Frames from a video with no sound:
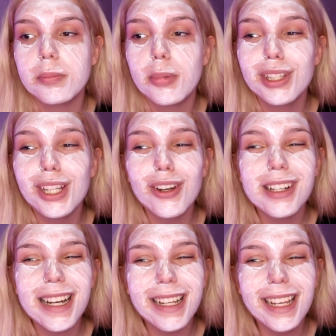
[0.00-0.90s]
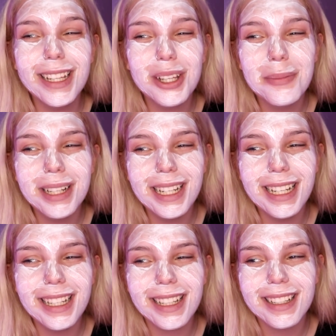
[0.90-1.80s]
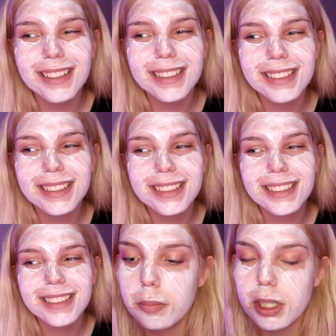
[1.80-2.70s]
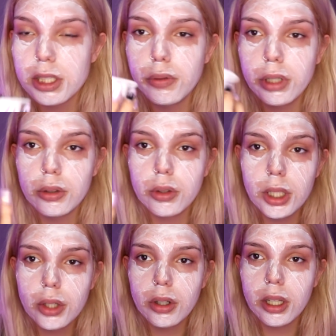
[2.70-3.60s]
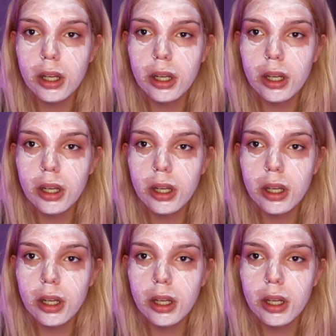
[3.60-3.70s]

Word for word: Ponte los casquitos, mi niña. Me ha sobrado todo esto, ¿qué